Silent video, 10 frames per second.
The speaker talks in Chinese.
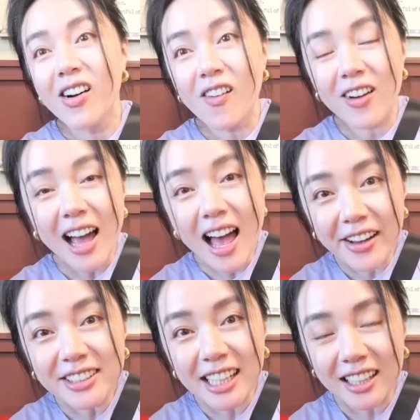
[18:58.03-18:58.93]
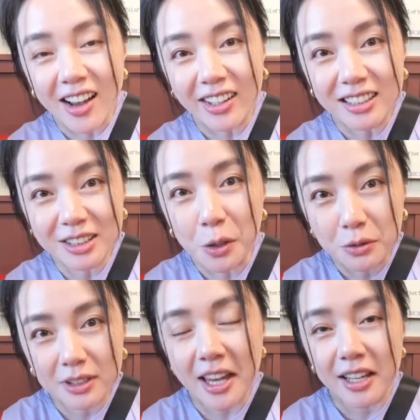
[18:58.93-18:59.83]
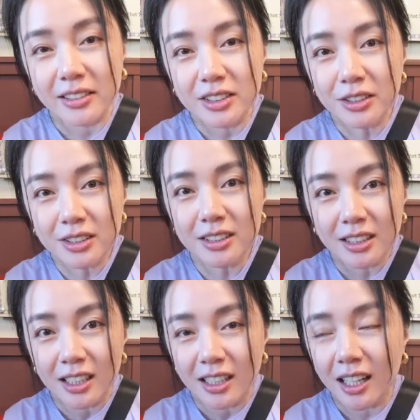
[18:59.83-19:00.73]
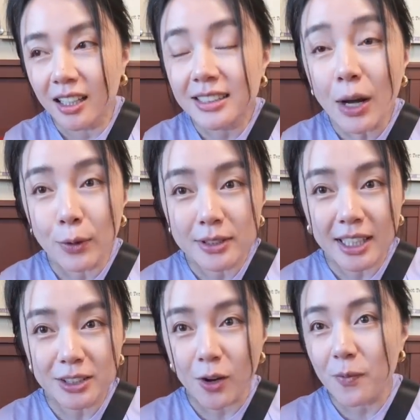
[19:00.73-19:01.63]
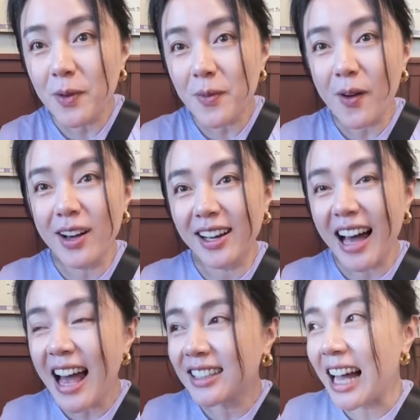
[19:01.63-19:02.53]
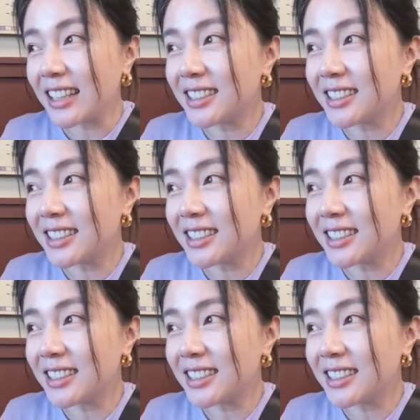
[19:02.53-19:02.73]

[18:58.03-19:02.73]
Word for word: 我刚刚还有想到一个重点，就是像我这一种并没有很爱尝